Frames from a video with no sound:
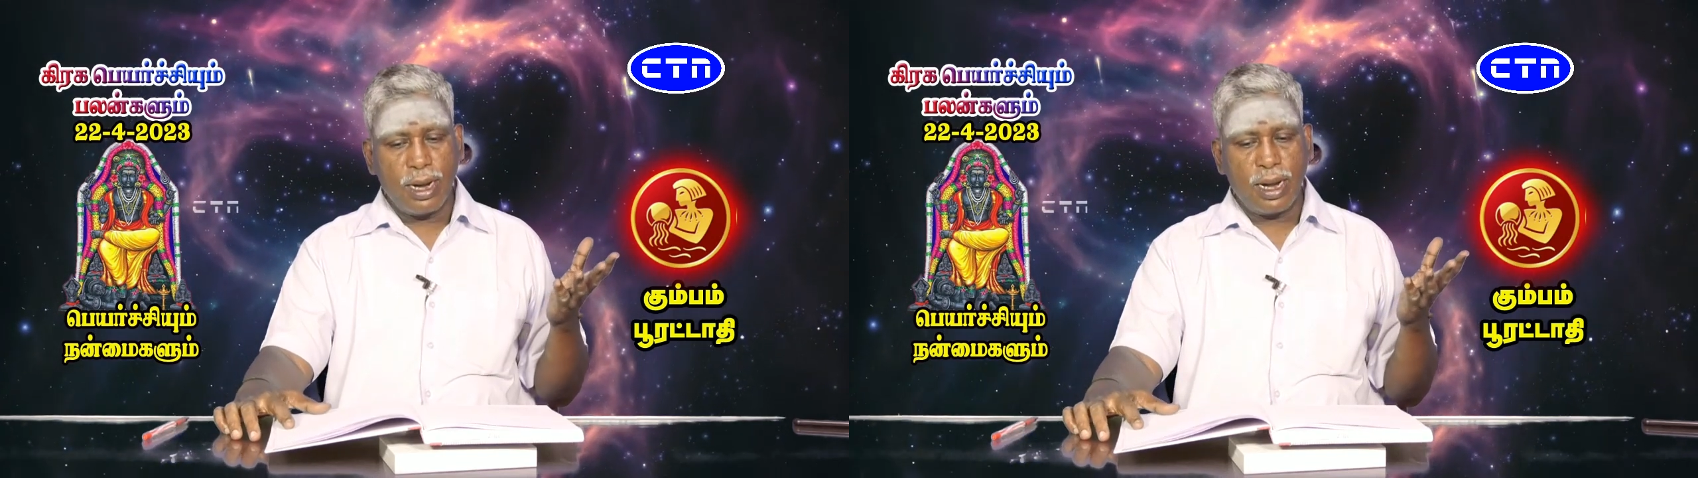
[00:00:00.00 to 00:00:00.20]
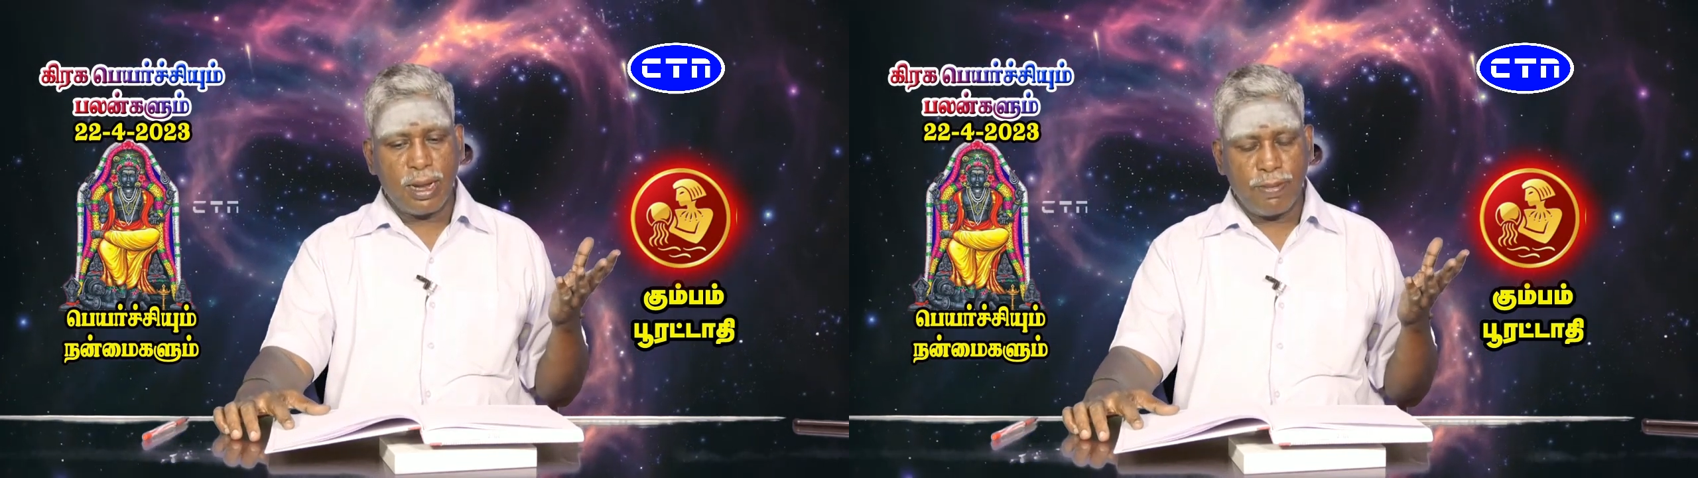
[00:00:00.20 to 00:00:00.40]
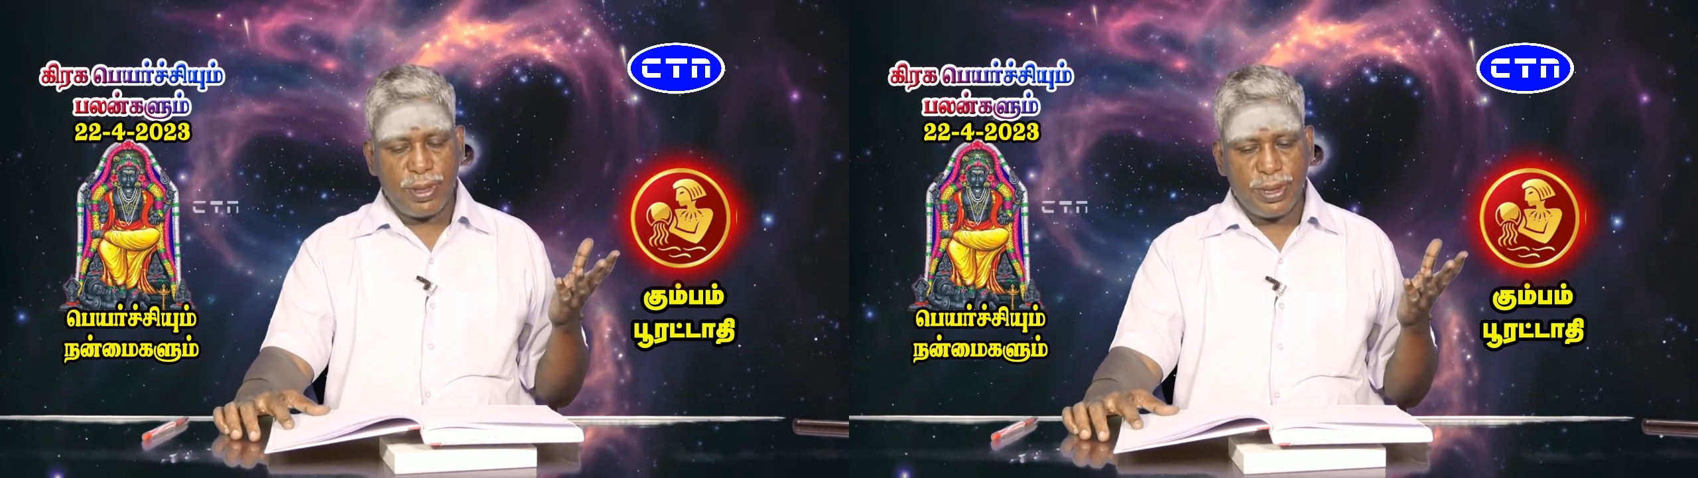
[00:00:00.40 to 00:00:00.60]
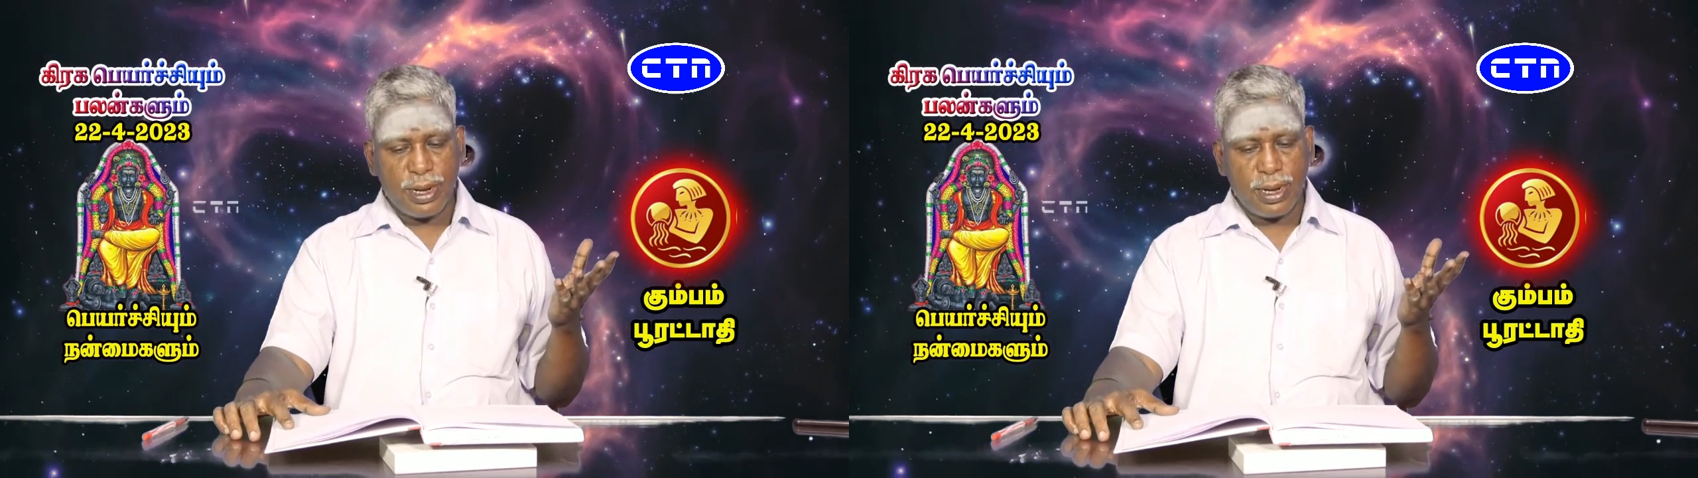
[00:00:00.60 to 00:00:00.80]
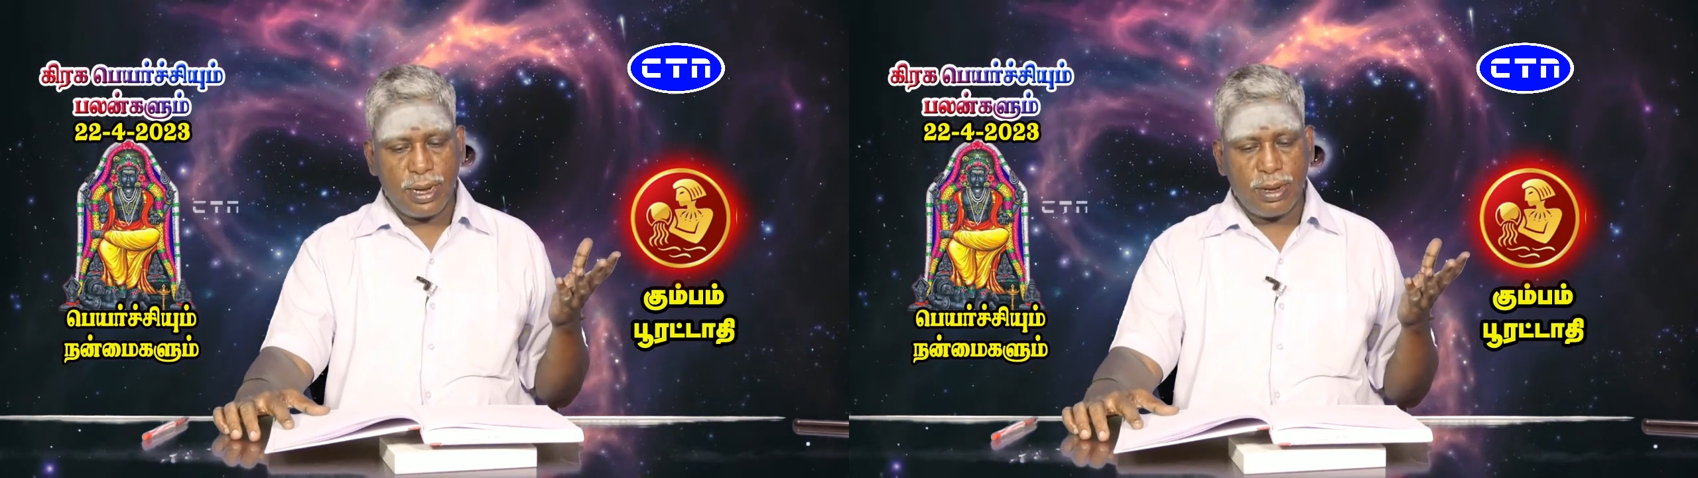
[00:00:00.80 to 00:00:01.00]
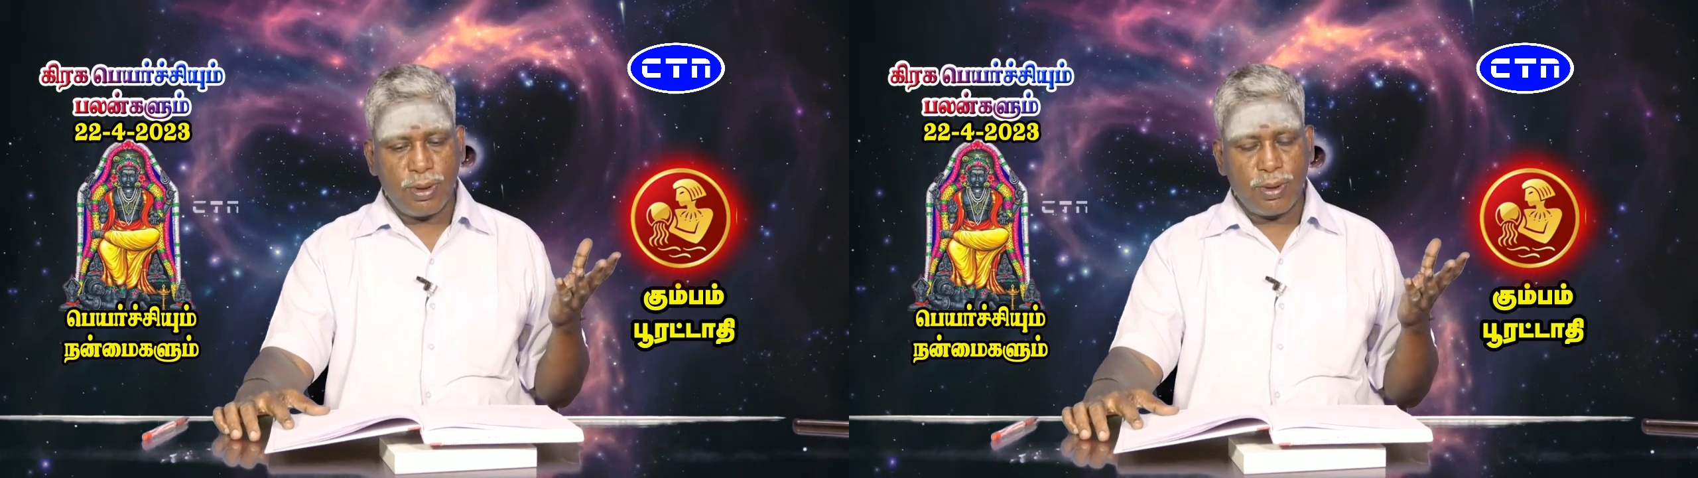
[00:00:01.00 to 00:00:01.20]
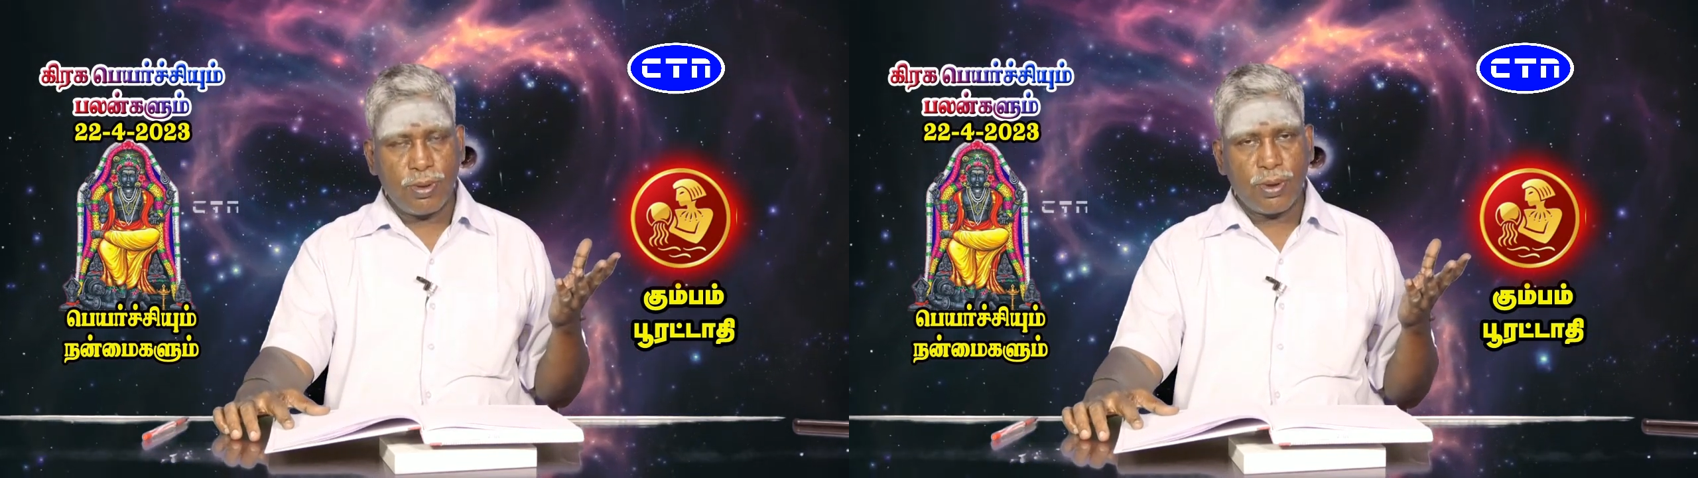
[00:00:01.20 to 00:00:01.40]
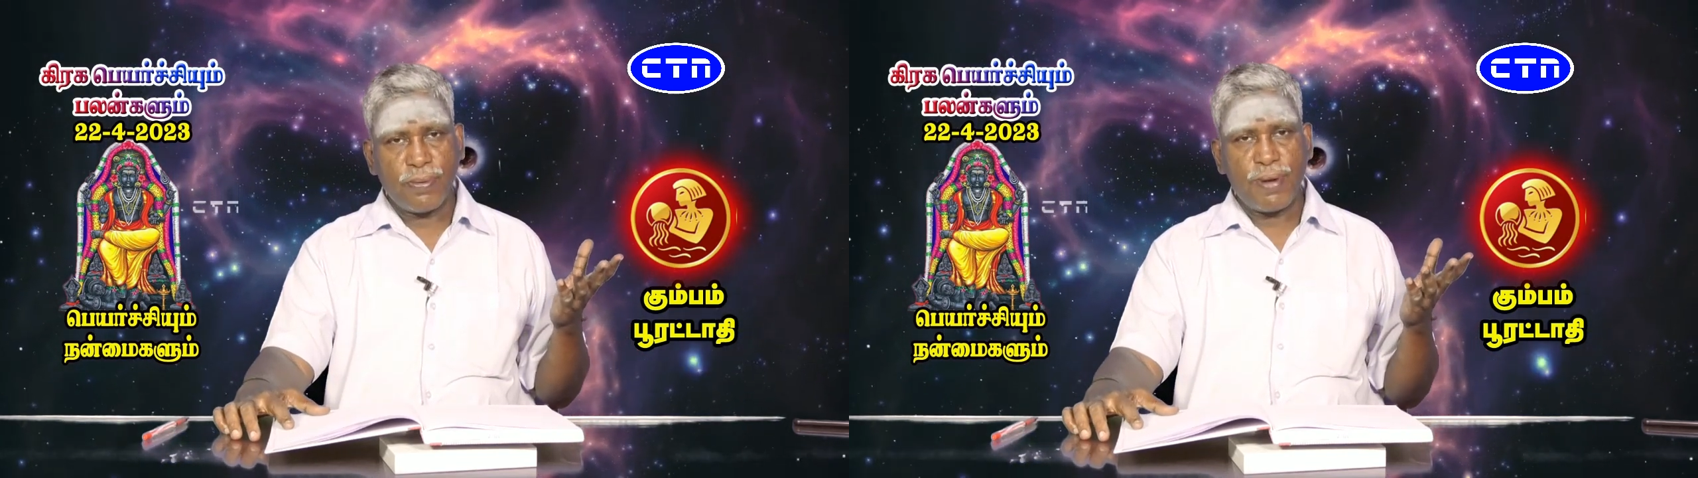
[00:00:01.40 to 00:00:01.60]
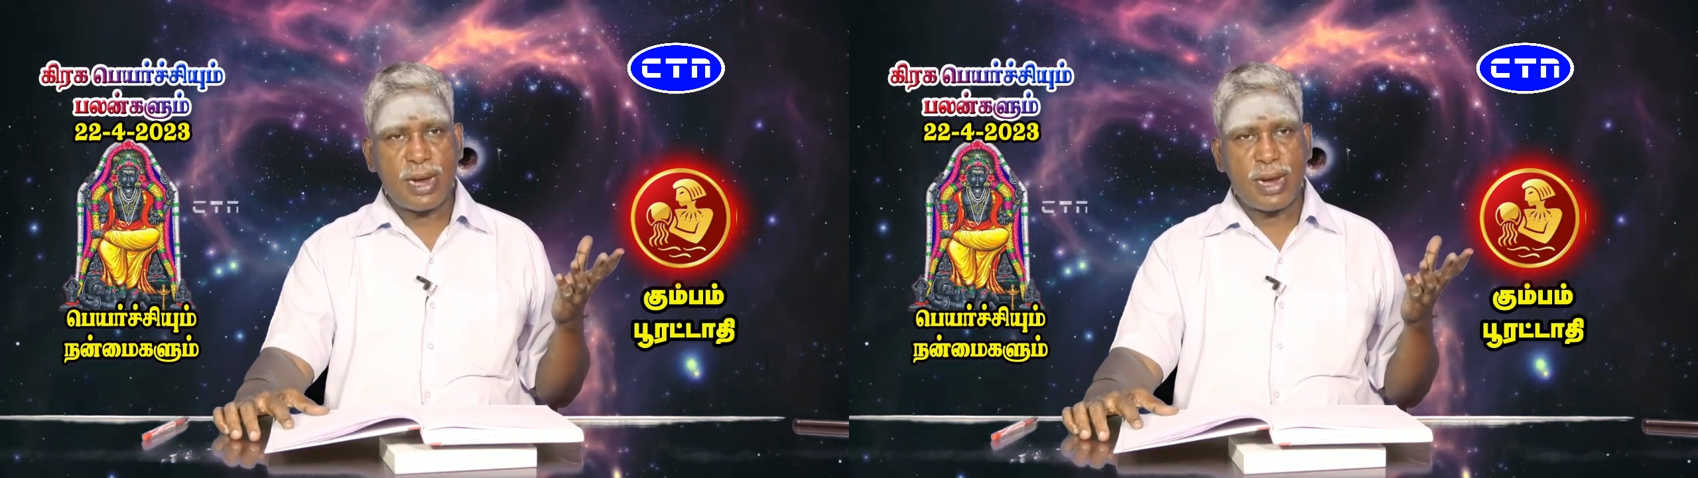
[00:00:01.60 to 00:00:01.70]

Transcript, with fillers: நீங்கள் பார்த்தீங்கன்னா ஒரு